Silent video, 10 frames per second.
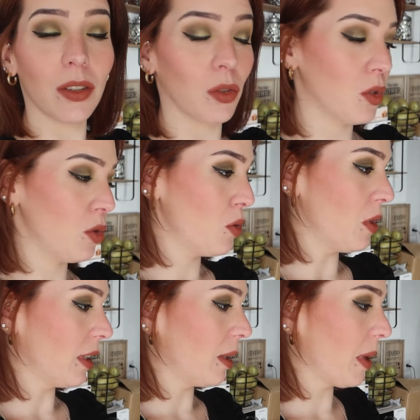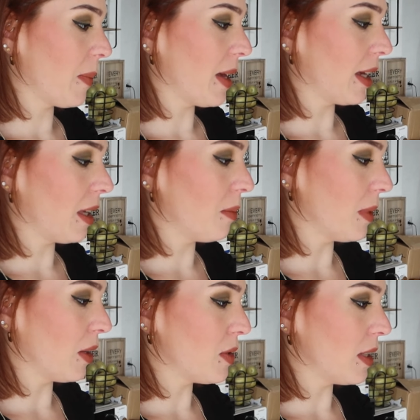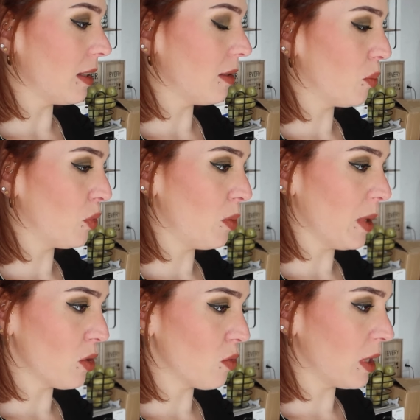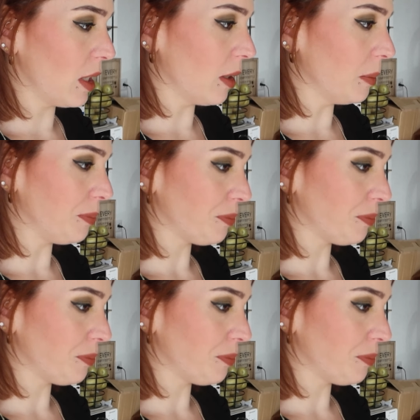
Donc je suis en train de préparer ma recette pour le batch cooking.